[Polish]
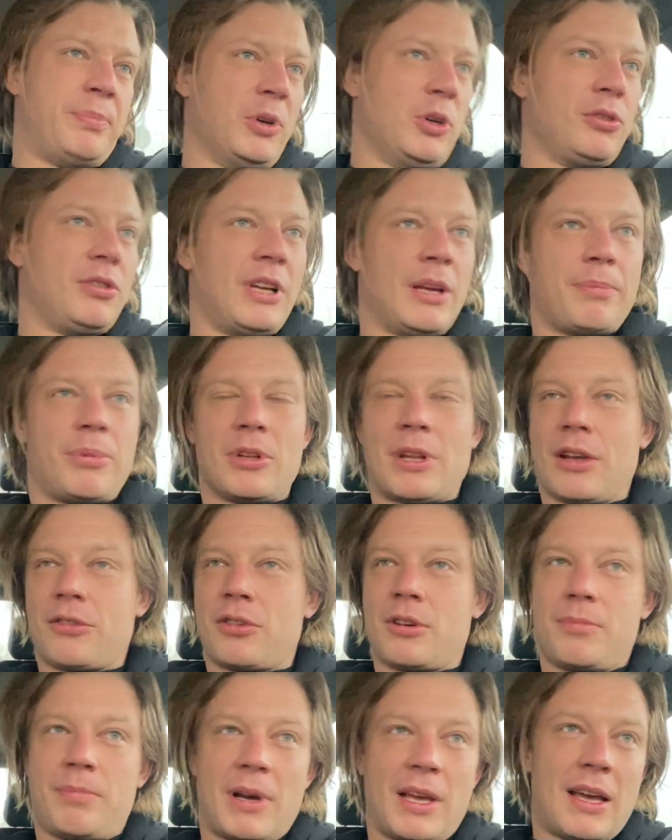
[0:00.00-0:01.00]
Później po
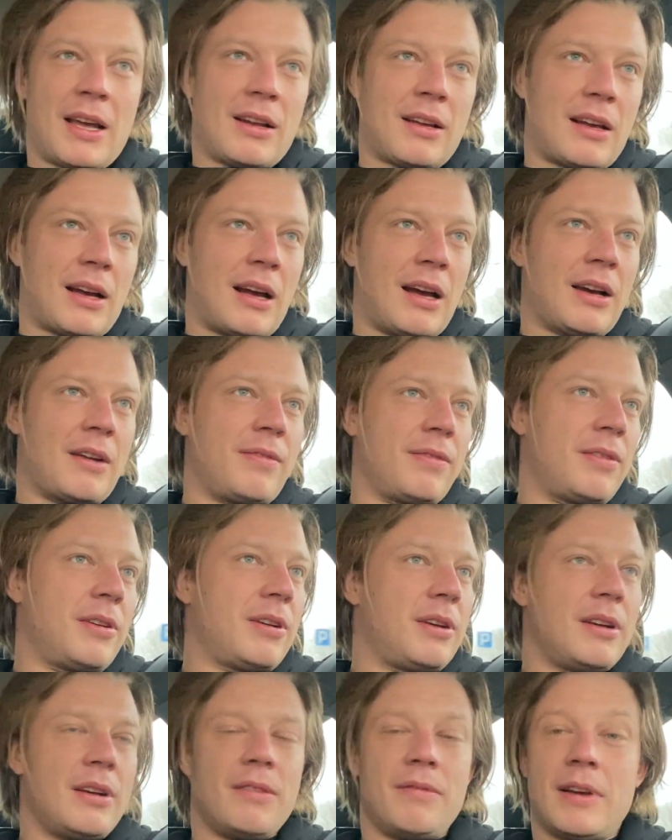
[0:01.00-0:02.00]
naszych bajerkach
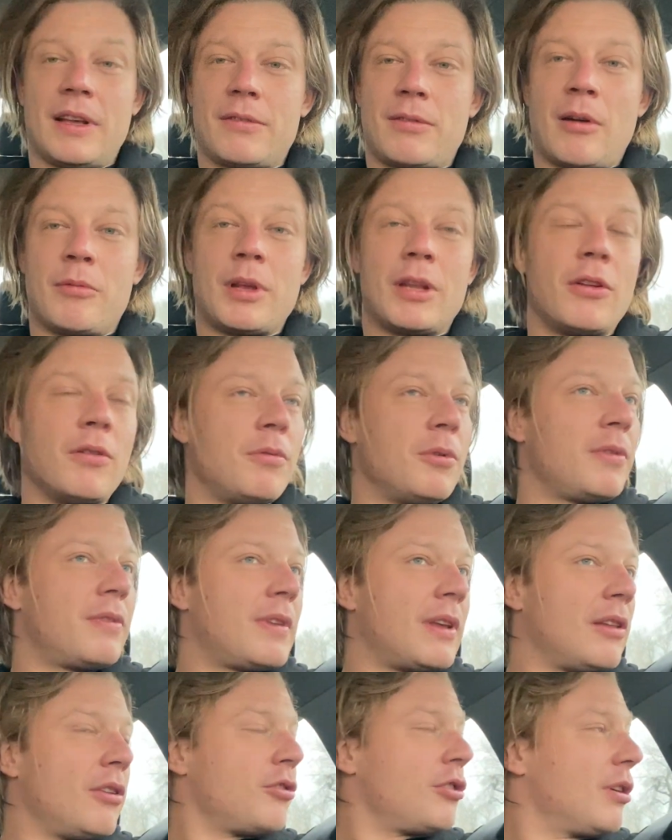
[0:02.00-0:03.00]
wezwał mnie
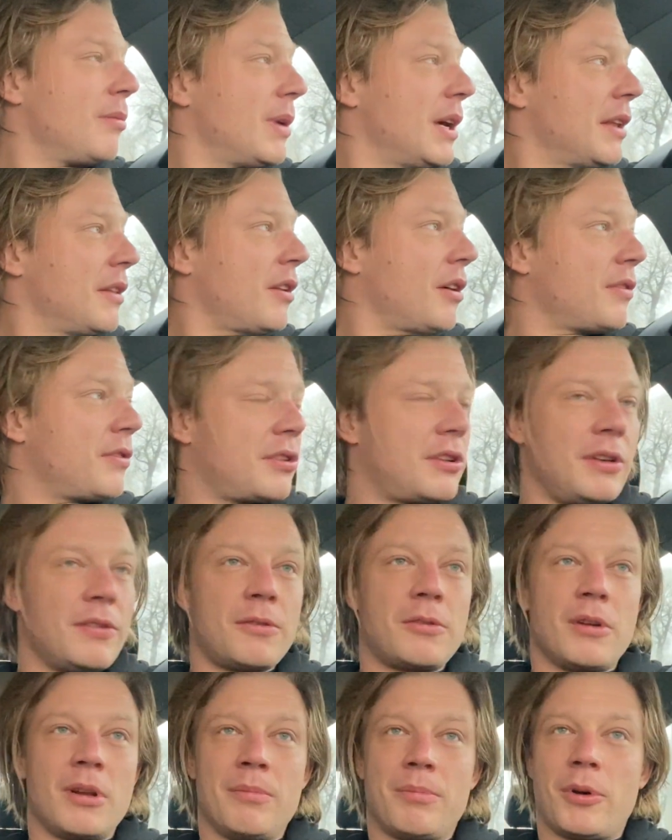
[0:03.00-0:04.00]
dowódca do siebie jednostki,
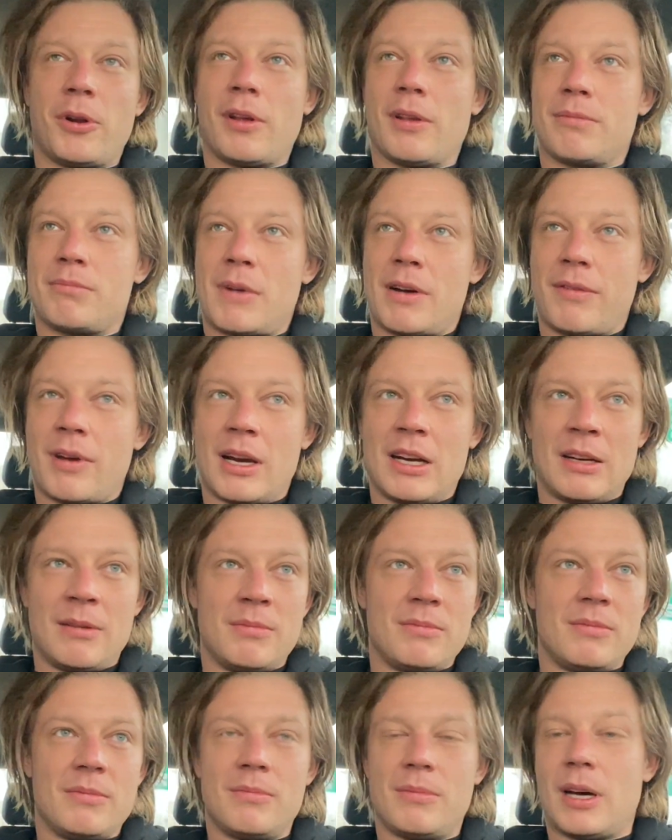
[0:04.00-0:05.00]
z którym
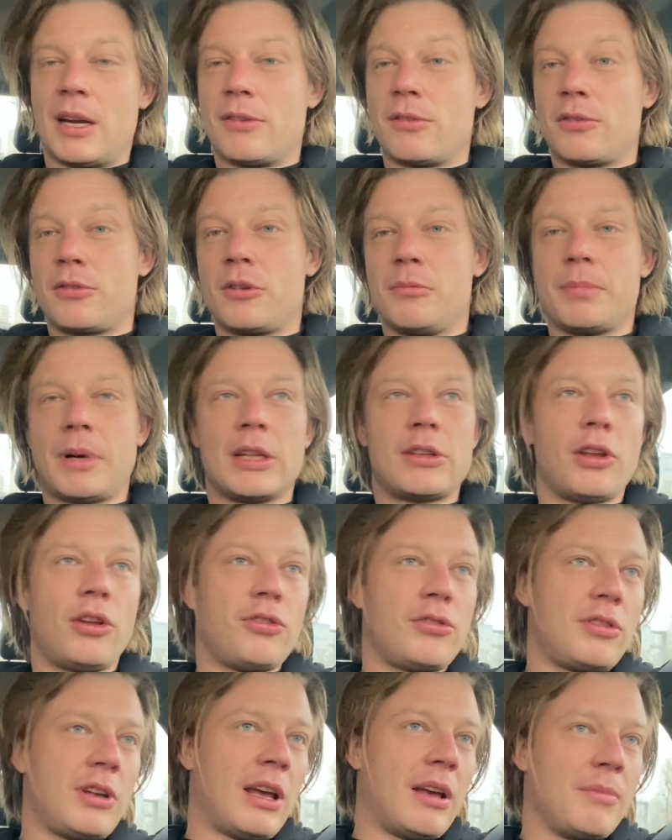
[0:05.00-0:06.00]
porozmawiałem bardzo
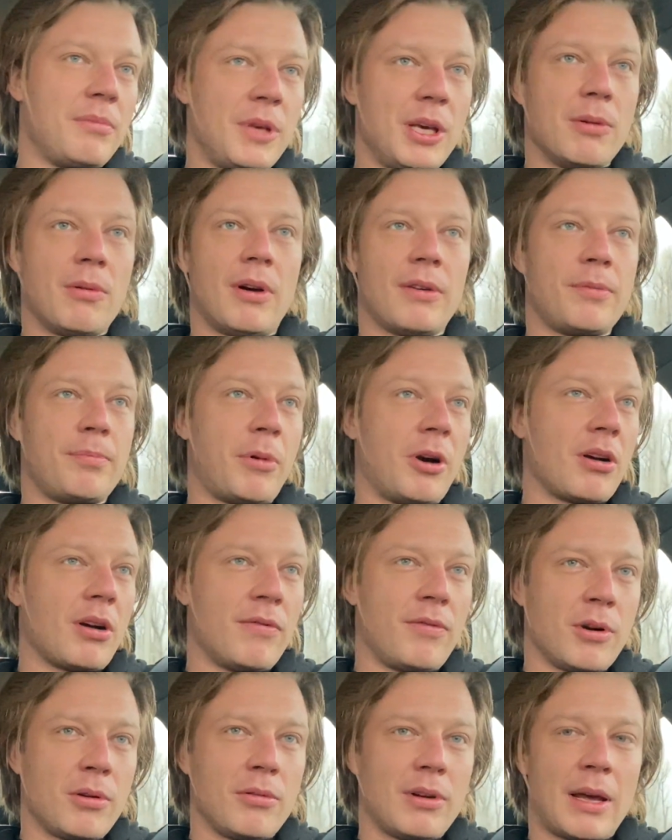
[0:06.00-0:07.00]
sympatycznie, miło,
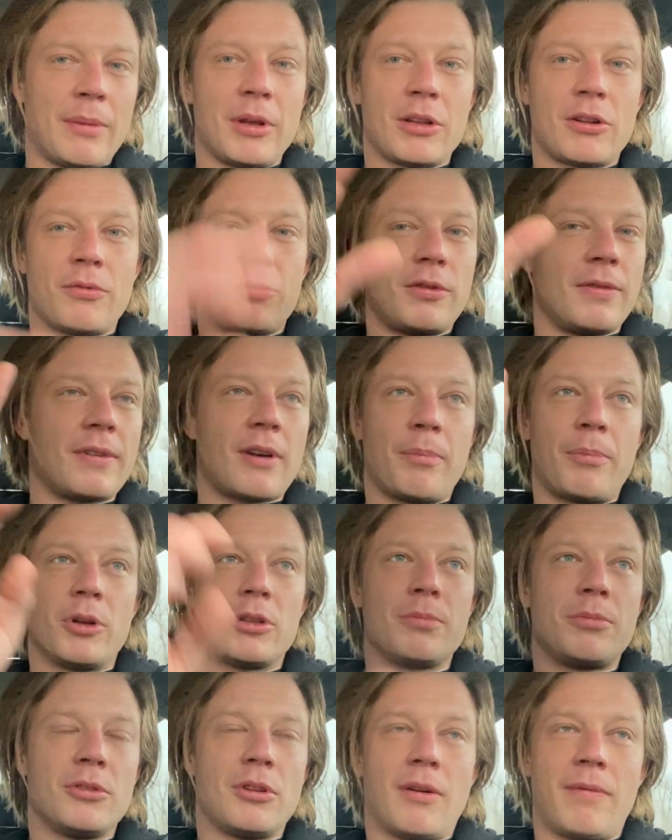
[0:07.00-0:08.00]
spoko, w ogóle mnie to wszystko
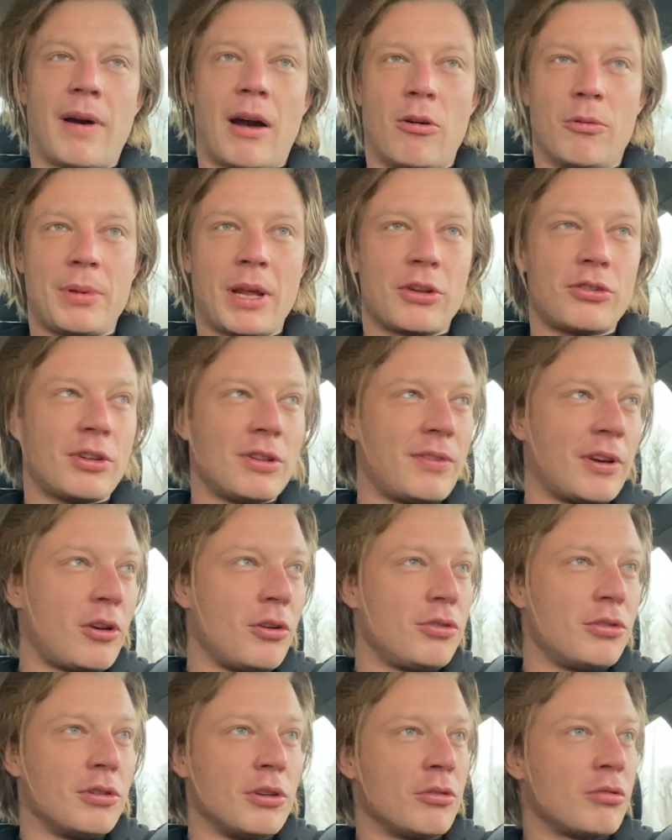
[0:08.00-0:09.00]
podbudowało. Pierwsze dwie
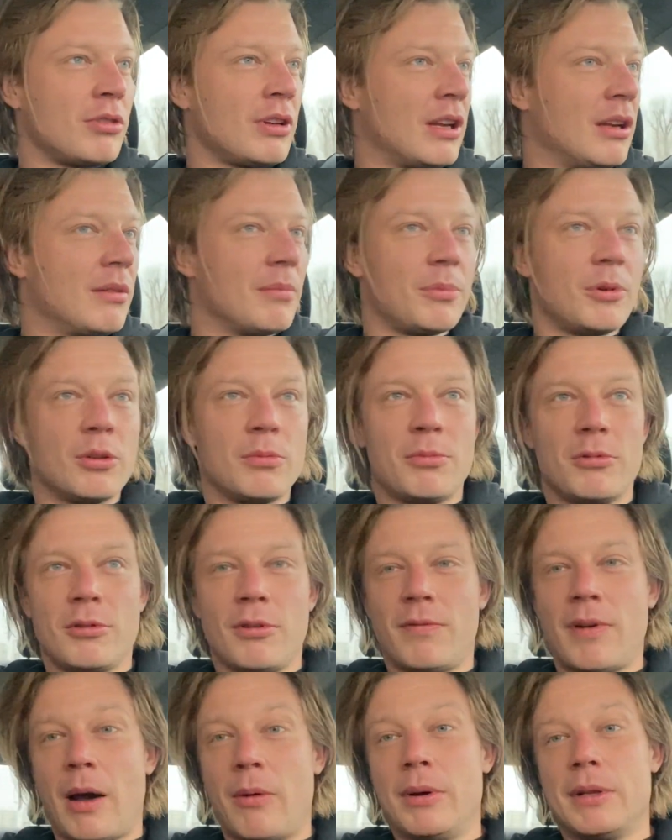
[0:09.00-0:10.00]
godziny już nie
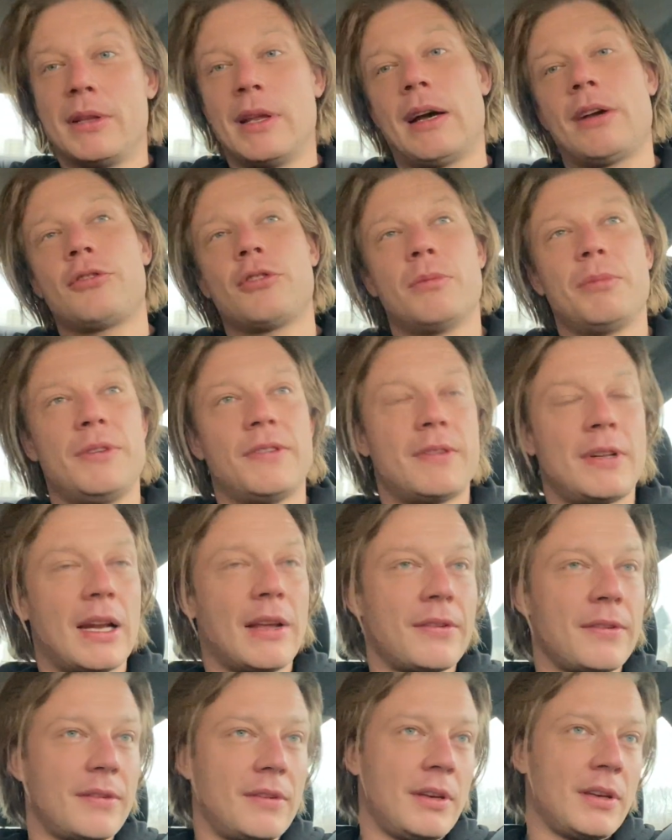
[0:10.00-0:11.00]
podbudowały tak, że
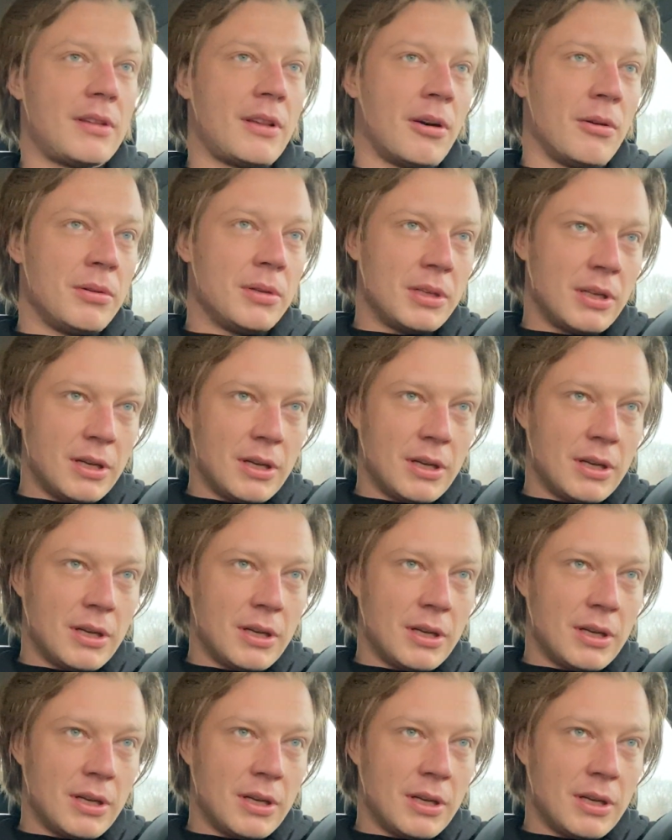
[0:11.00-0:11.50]
stres zniknął.